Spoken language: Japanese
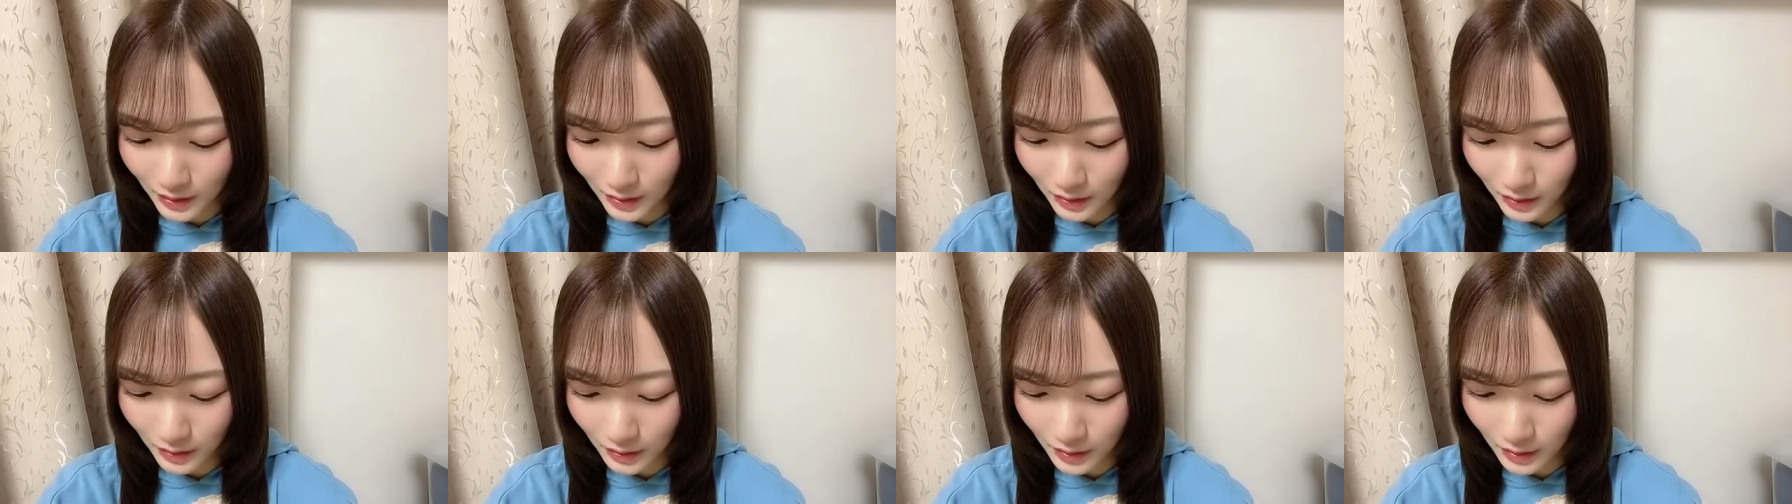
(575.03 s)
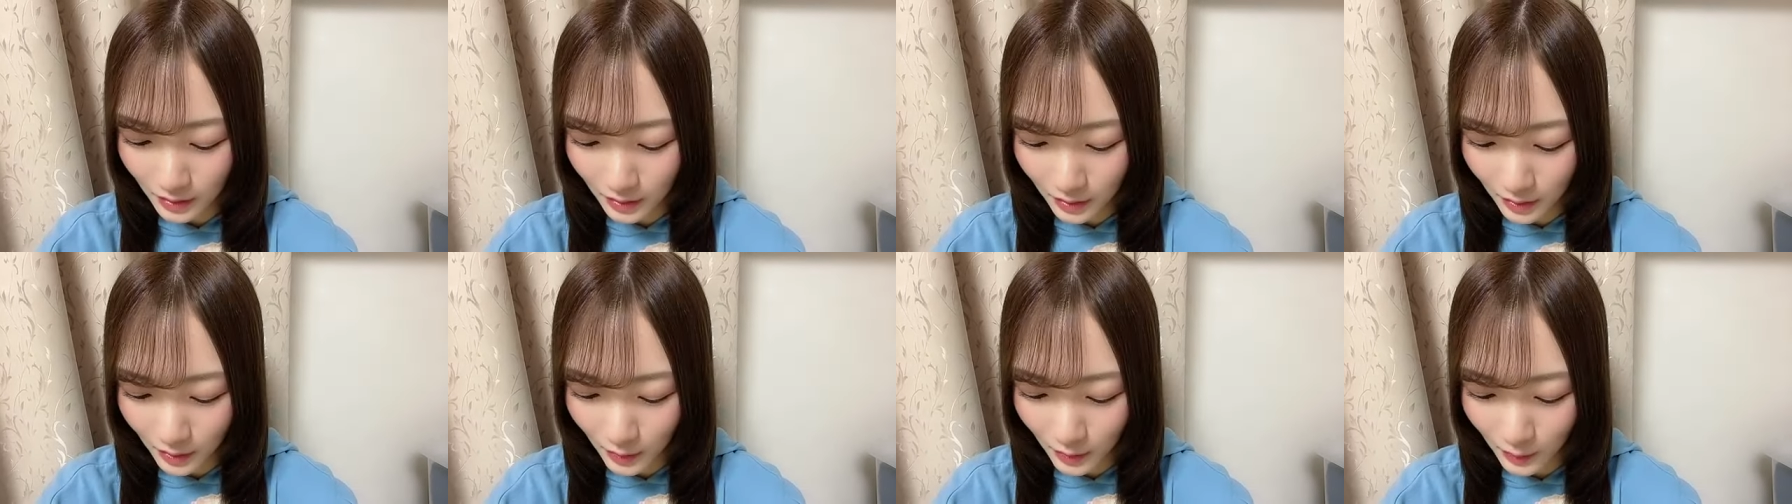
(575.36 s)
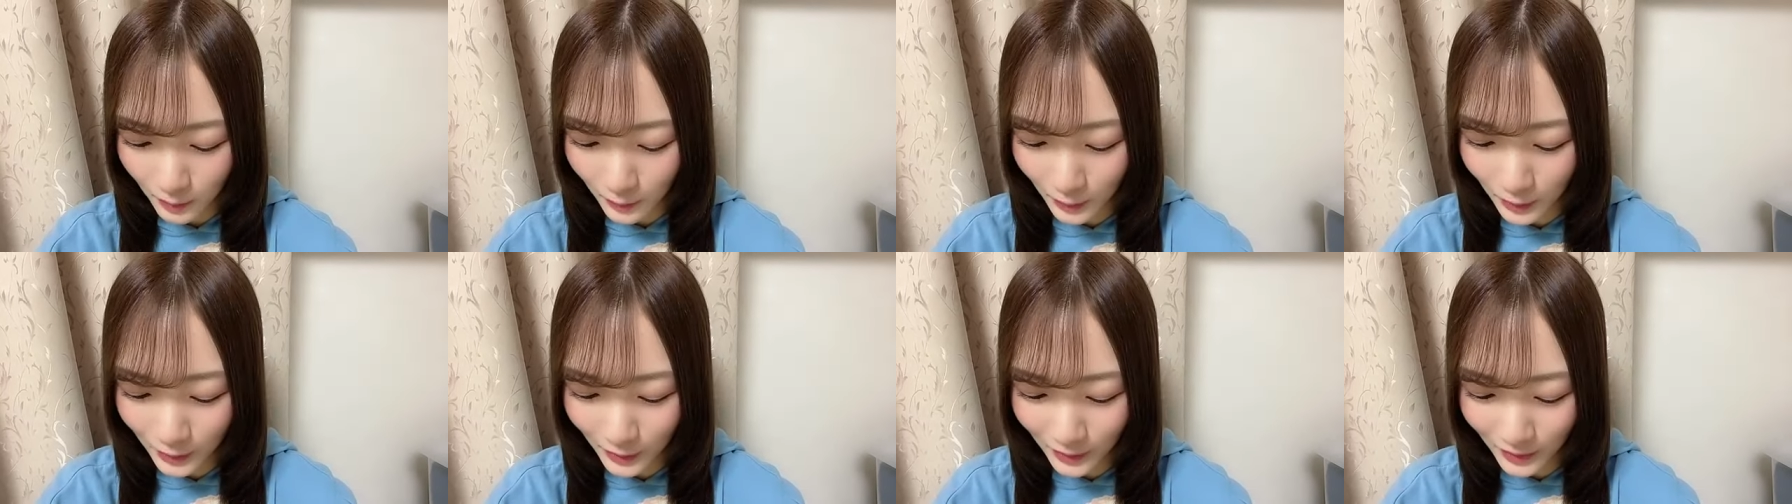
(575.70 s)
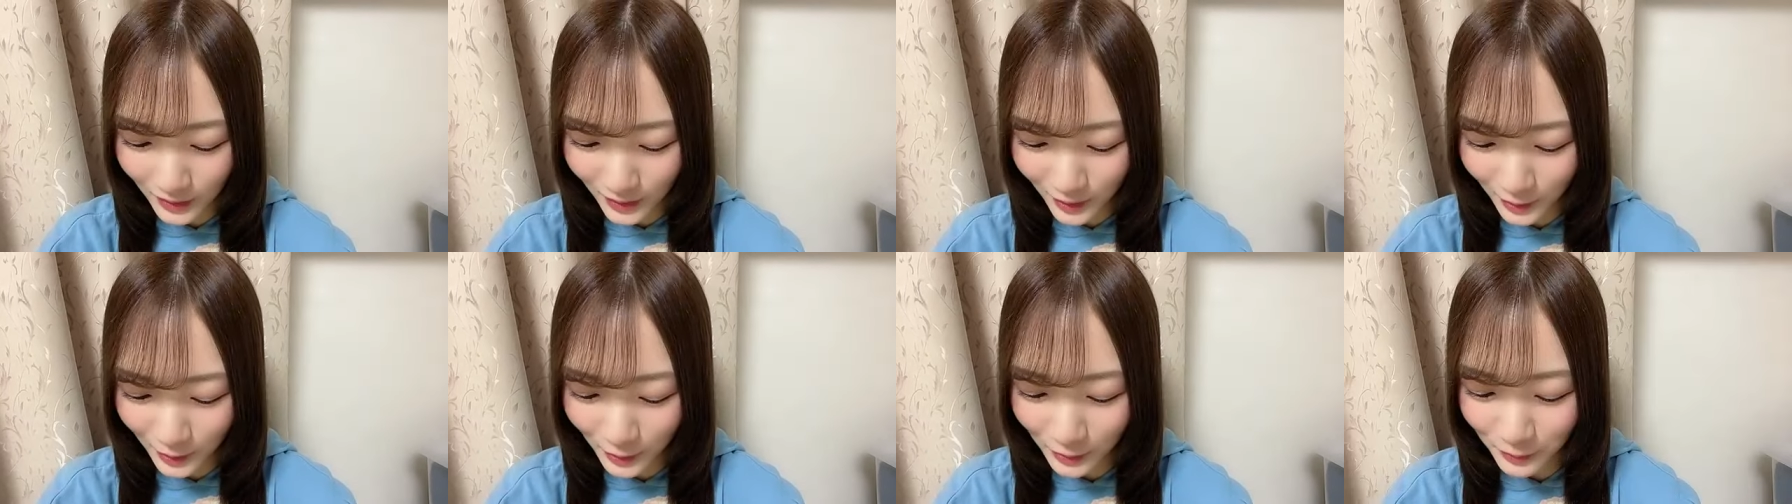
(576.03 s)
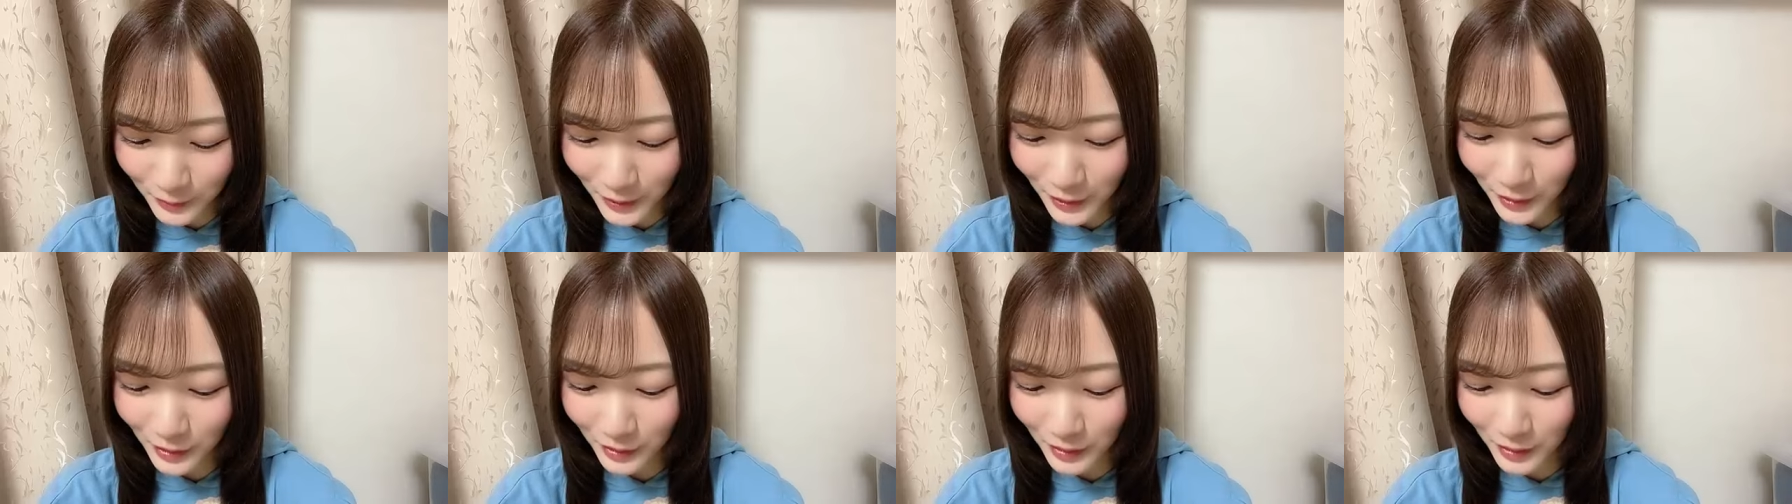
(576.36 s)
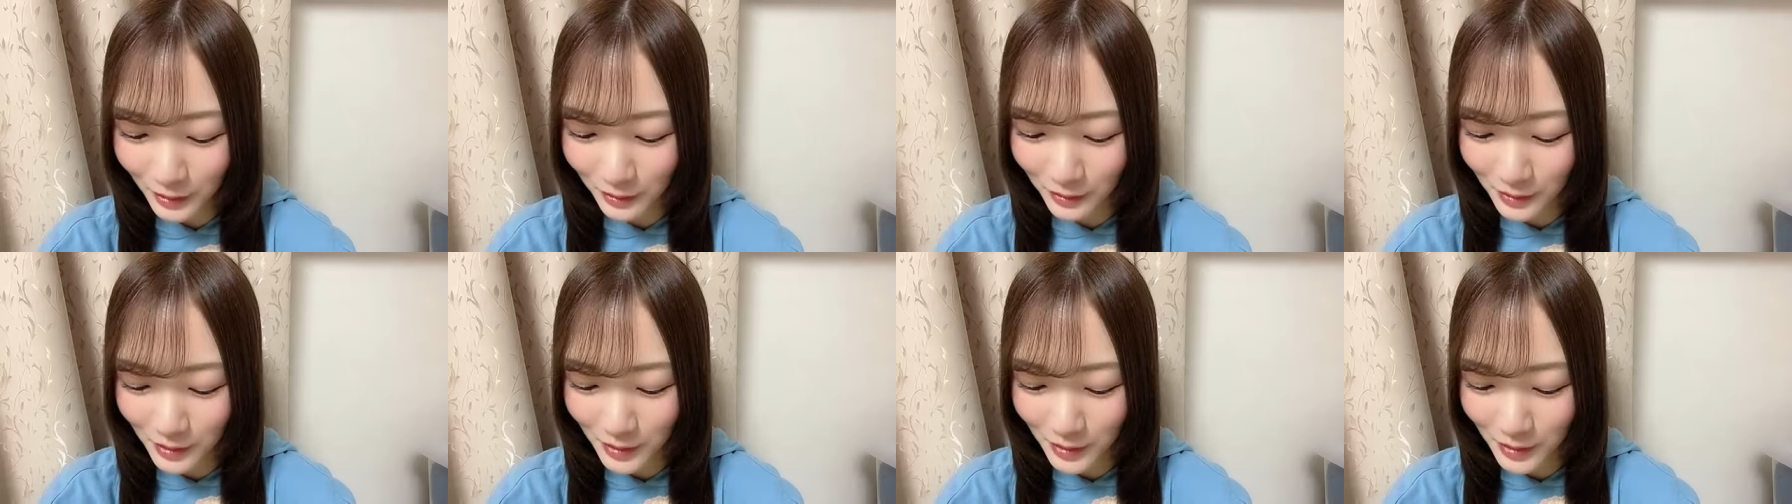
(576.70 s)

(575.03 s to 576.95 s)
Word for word: あれ今コメント欄普